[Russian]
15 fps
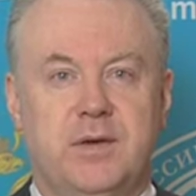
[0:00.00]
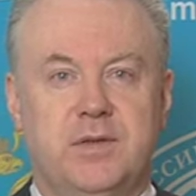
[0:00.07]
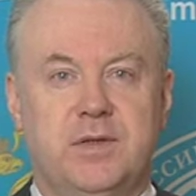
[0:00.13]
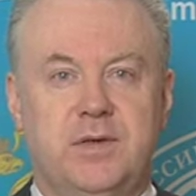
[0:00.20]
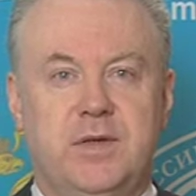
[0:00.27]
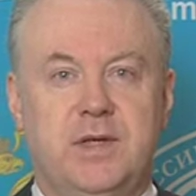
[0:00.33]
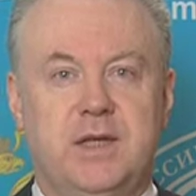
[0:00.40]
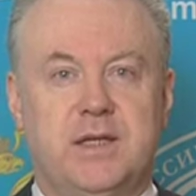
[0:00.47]
в
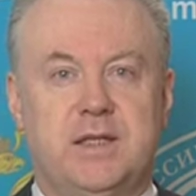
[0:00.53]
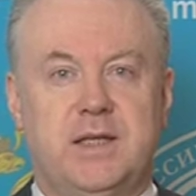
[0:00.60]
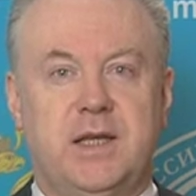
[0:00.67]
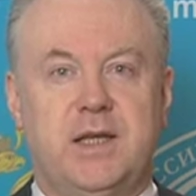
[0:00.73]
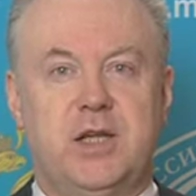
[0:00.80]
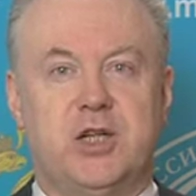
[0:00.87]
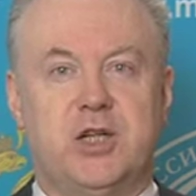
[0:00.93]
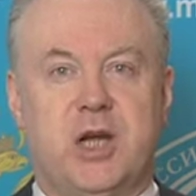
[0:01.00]
связи с
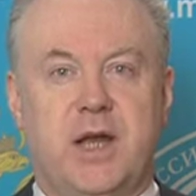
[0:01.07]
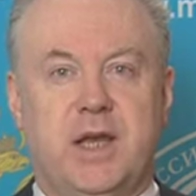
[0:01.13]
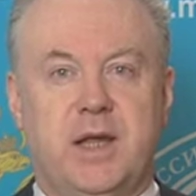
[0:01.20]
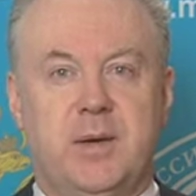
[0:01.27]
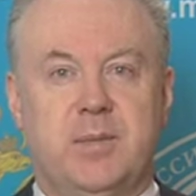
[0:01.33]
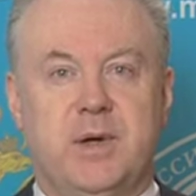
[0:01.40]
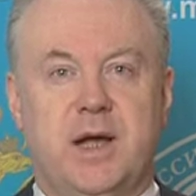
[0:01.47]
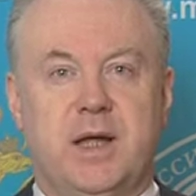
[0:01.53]

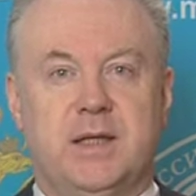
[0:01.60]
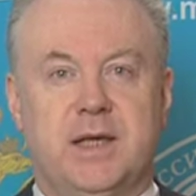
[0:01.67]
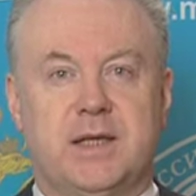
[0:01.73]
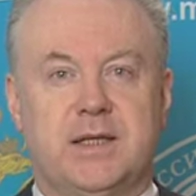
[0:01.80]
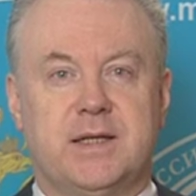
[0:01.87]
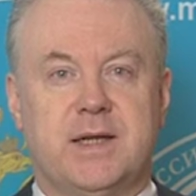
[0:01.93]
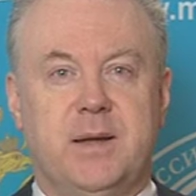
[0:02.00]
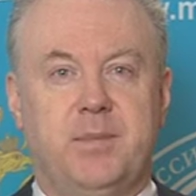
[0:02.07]
задержанием
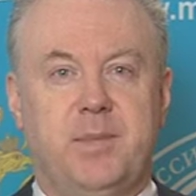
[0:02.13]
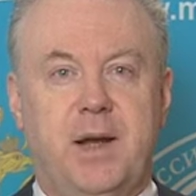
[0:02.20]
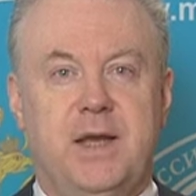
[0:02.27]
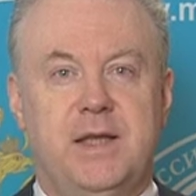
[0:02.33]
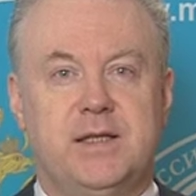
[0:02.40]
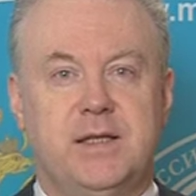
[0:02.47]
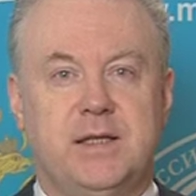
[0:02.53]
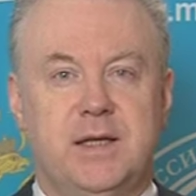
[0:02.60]
голландской
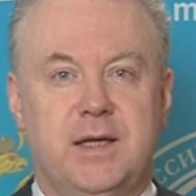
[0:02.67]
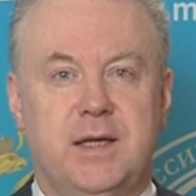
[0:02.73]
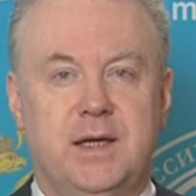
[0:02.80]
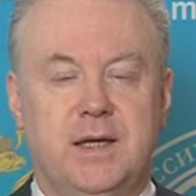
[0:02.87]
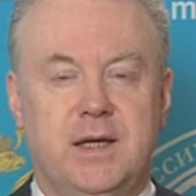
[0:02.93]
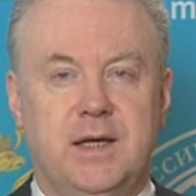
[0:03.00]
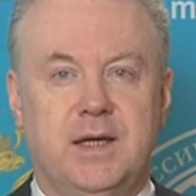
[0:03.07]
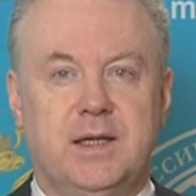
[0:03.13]
полиции